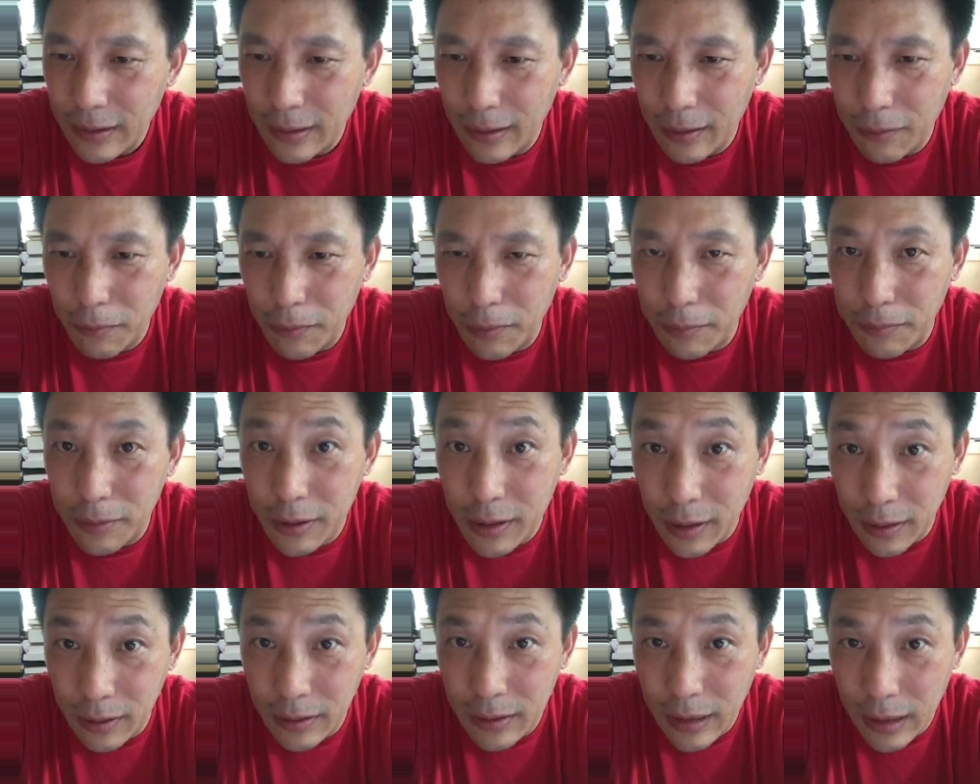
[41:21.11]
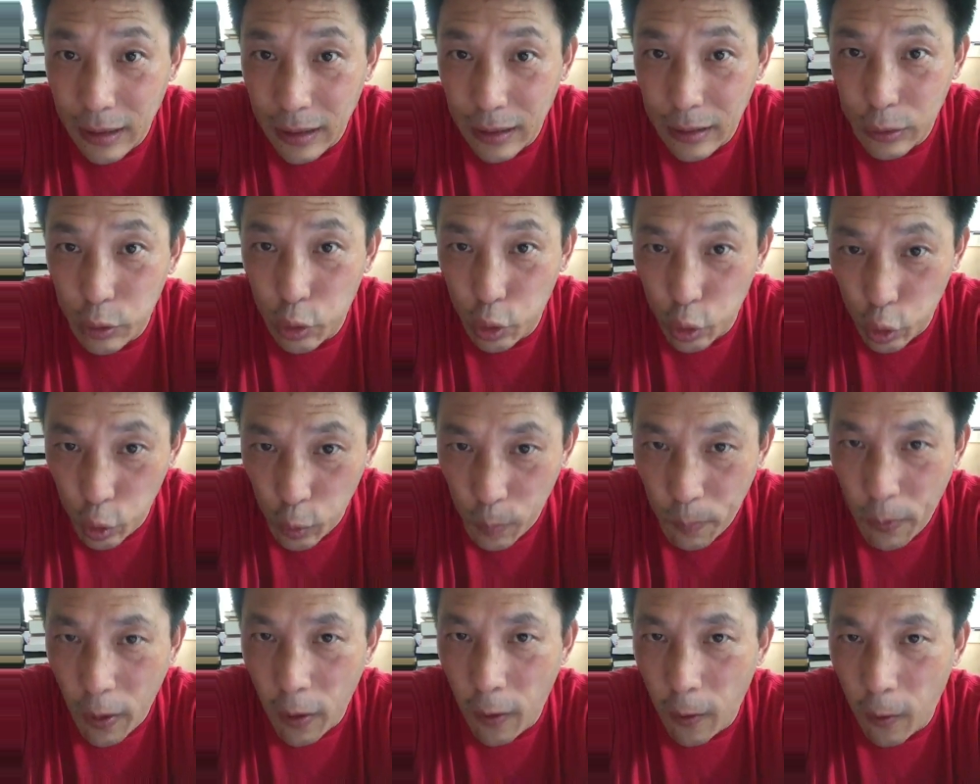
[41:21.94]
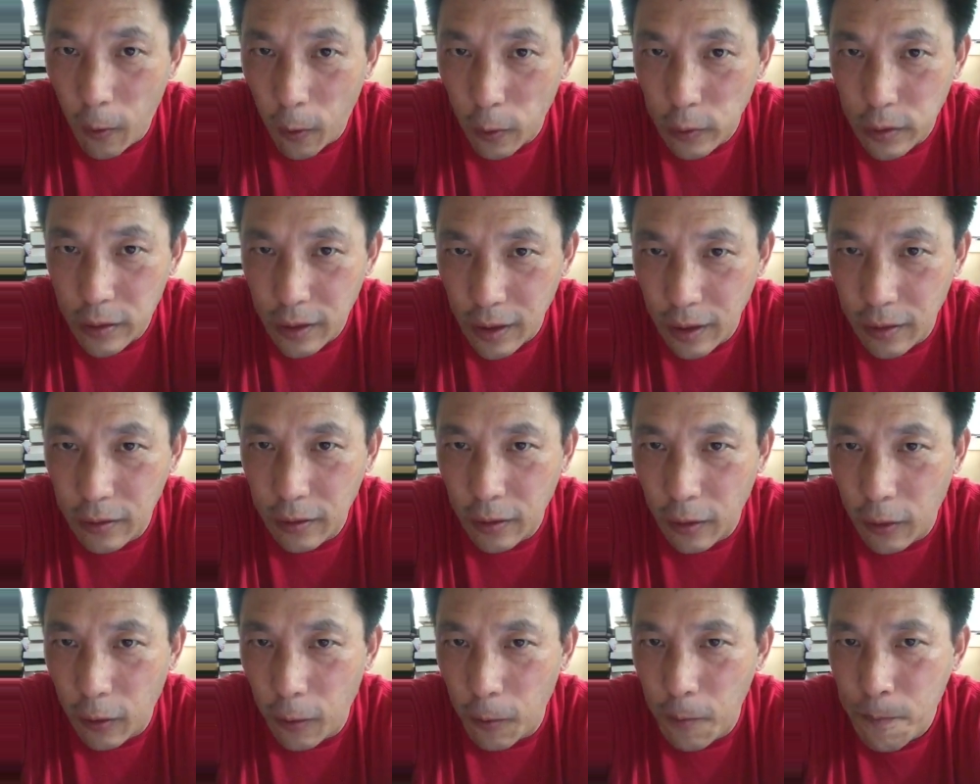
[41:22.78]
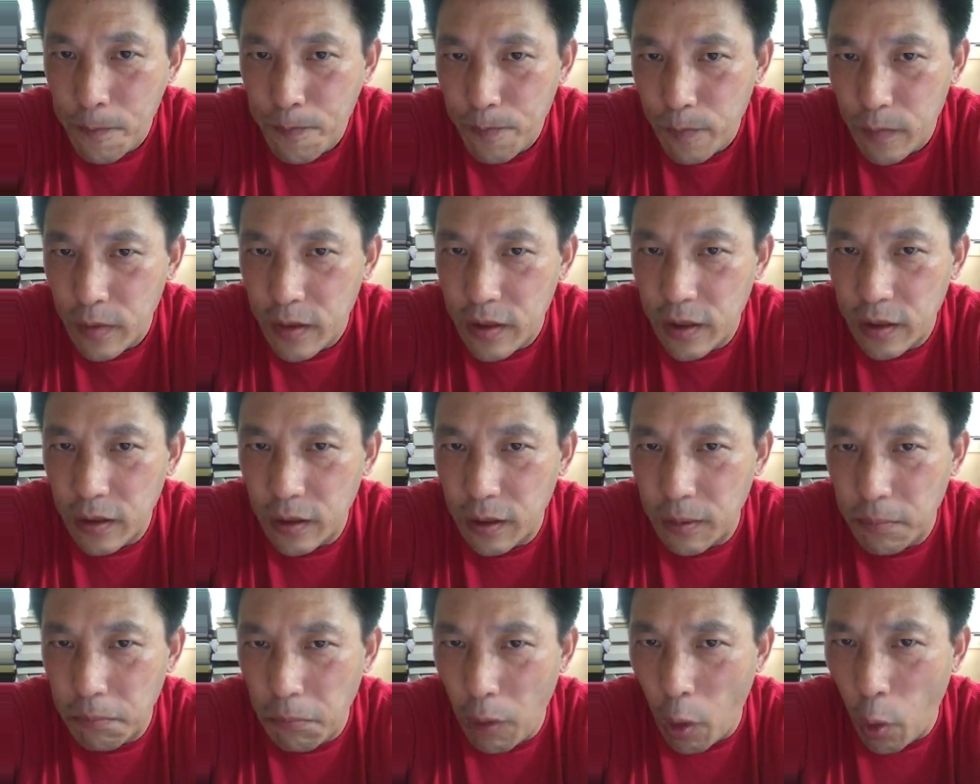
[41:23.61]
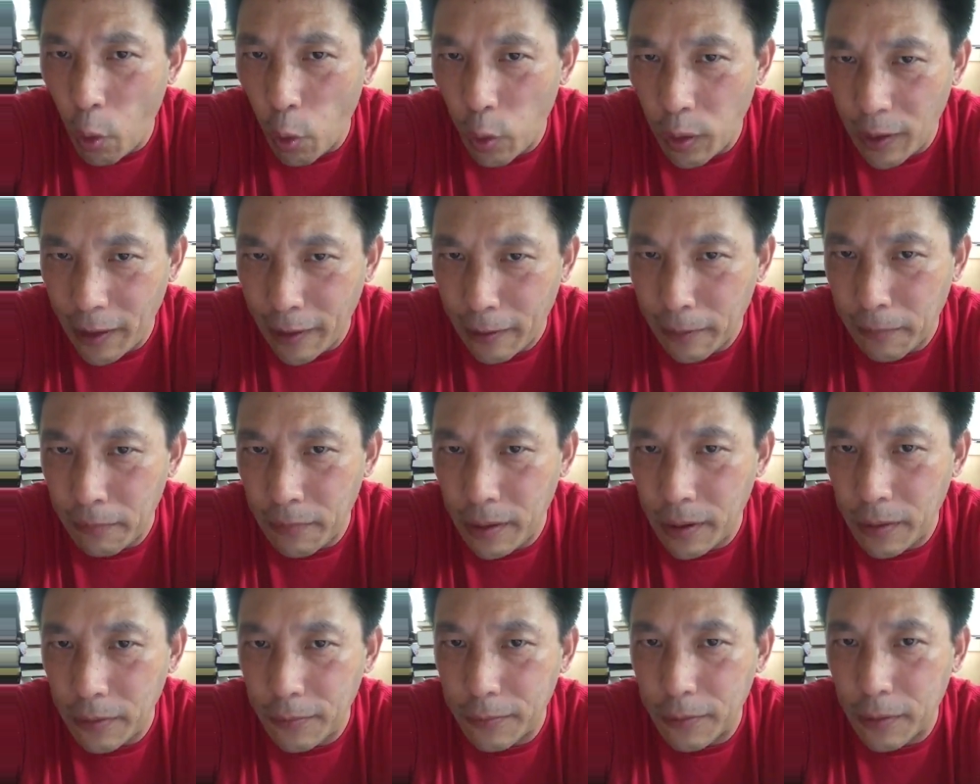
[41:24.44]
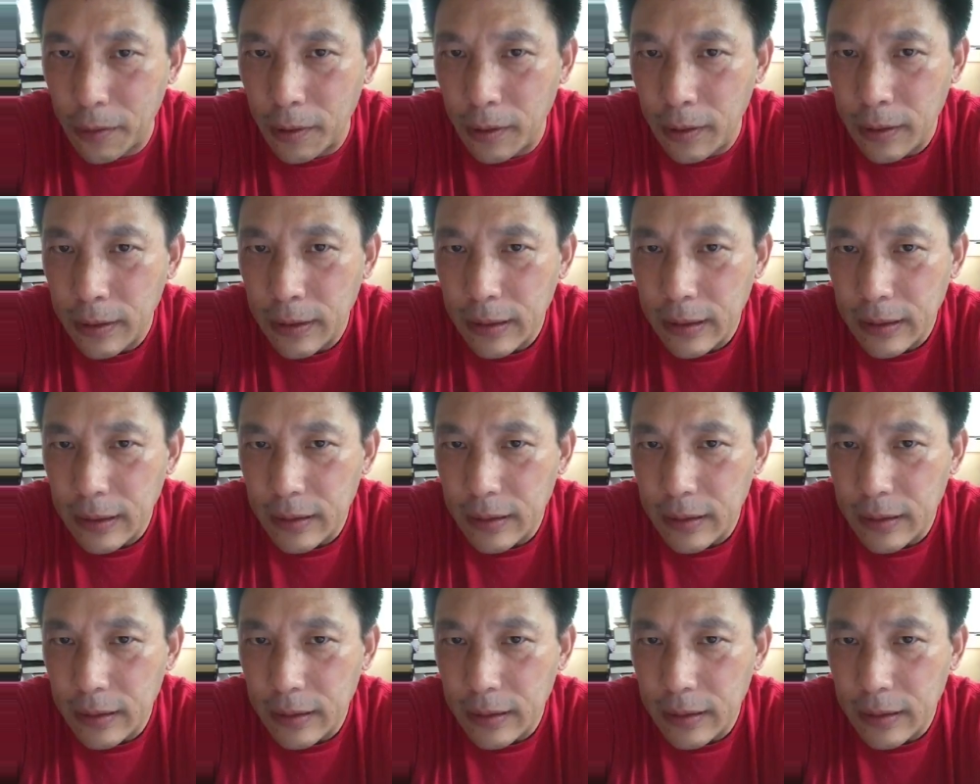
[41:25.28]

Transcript: 哎，我们正在举报江涛这个冒领美国